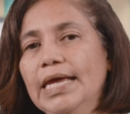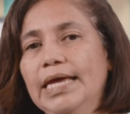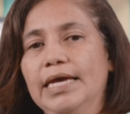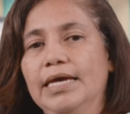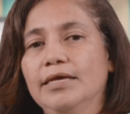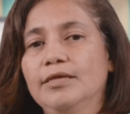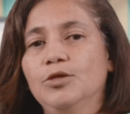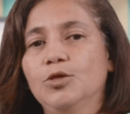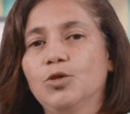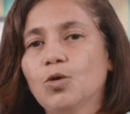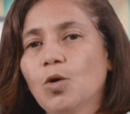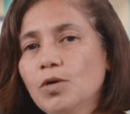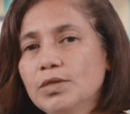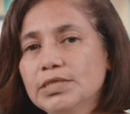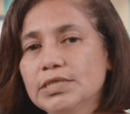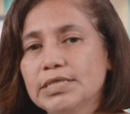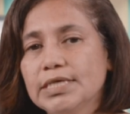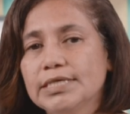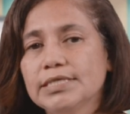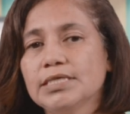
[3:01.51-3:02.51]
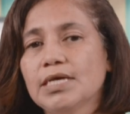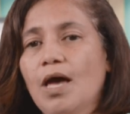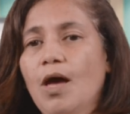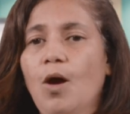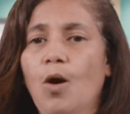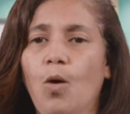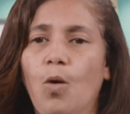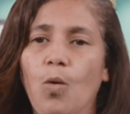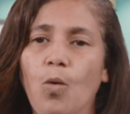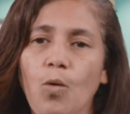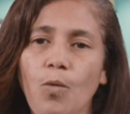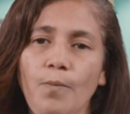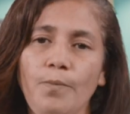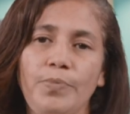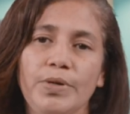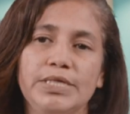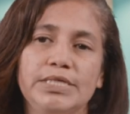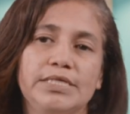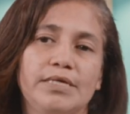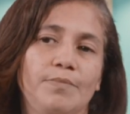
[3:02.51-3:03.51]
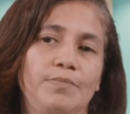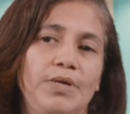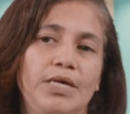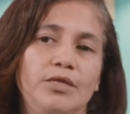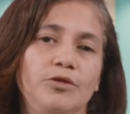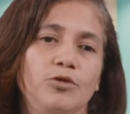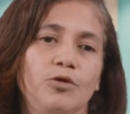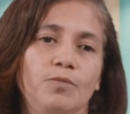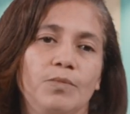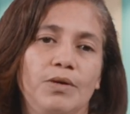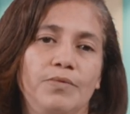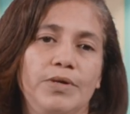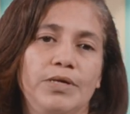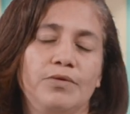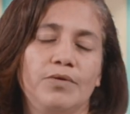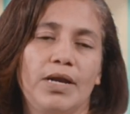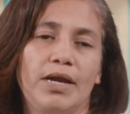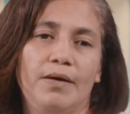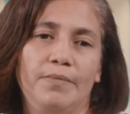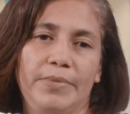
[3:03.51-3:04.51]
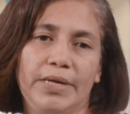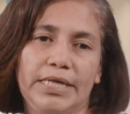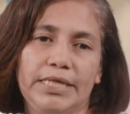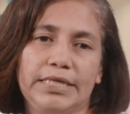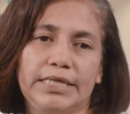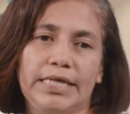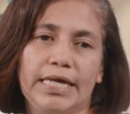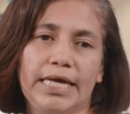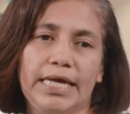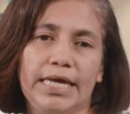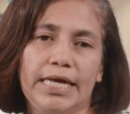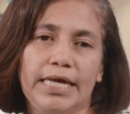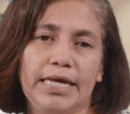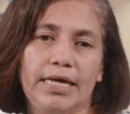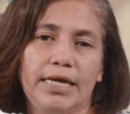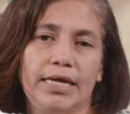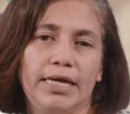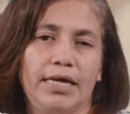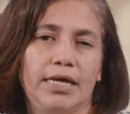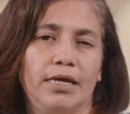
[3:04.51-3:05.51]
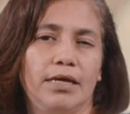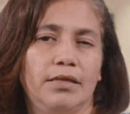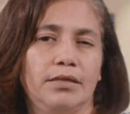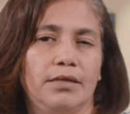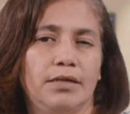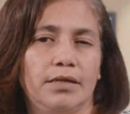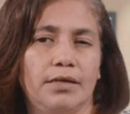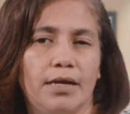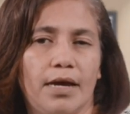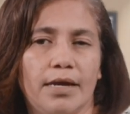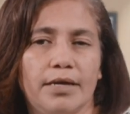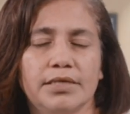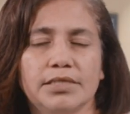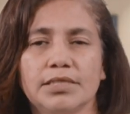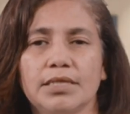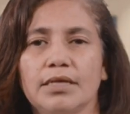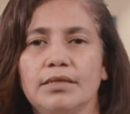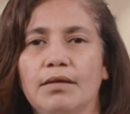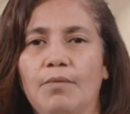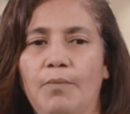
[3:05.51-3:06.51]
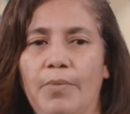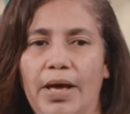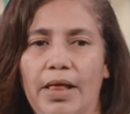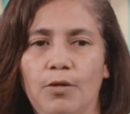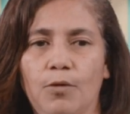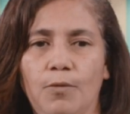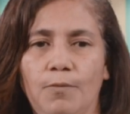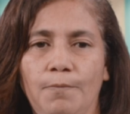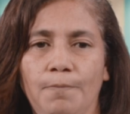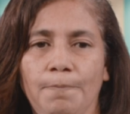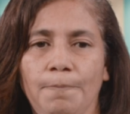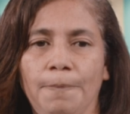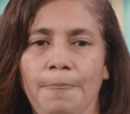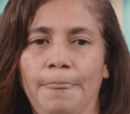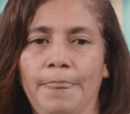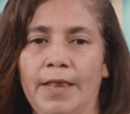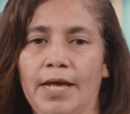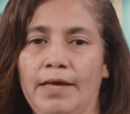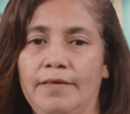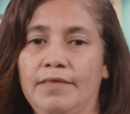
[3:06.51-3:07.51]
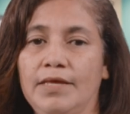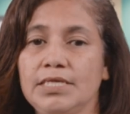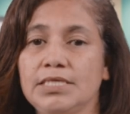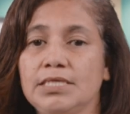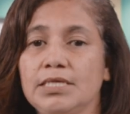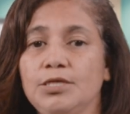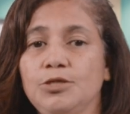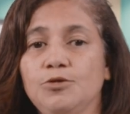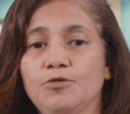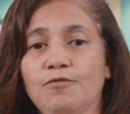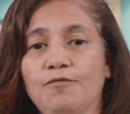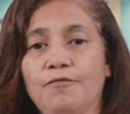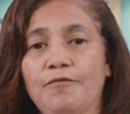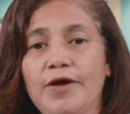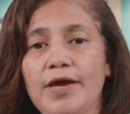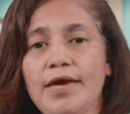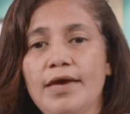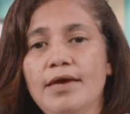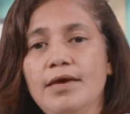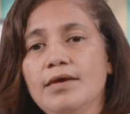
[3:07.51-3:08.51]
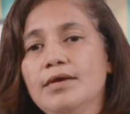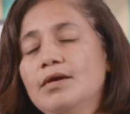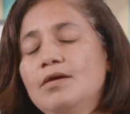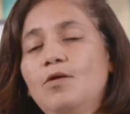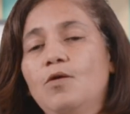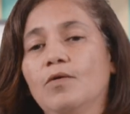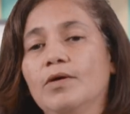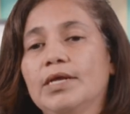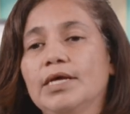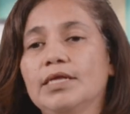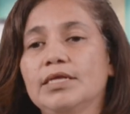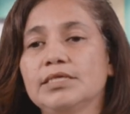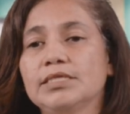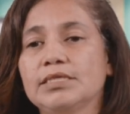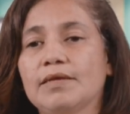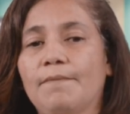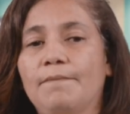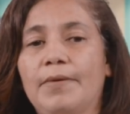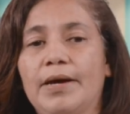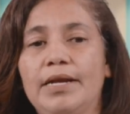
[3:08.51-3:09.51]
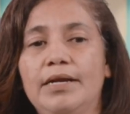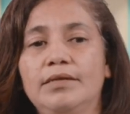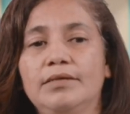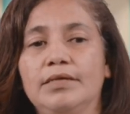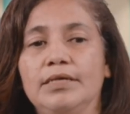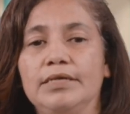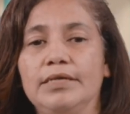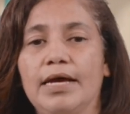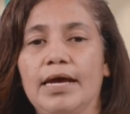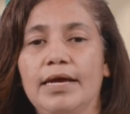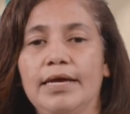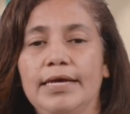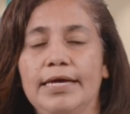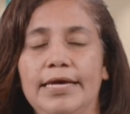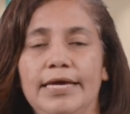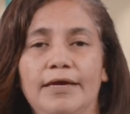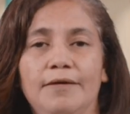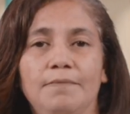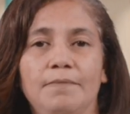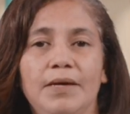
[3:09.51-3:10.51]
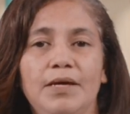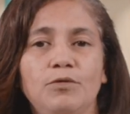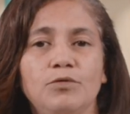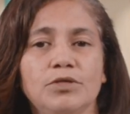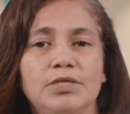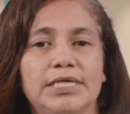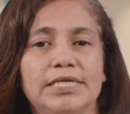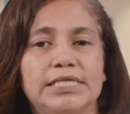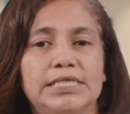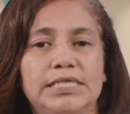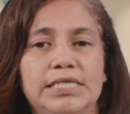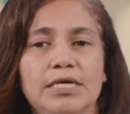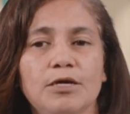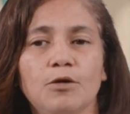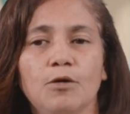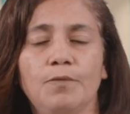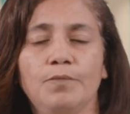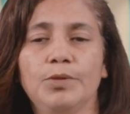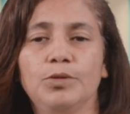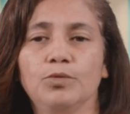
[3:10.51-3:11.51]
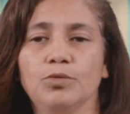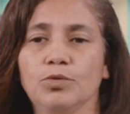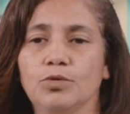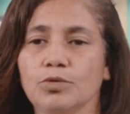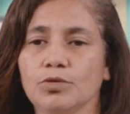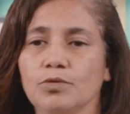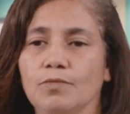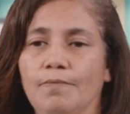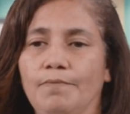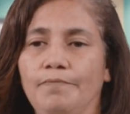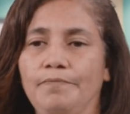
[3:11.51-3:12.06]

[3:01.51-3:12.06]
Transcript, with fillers: Entonces un pensamiento me vino a la mente, el drenaje está tapado. Desenchufé y logré destapar el drenaje en menos de cinco minutos.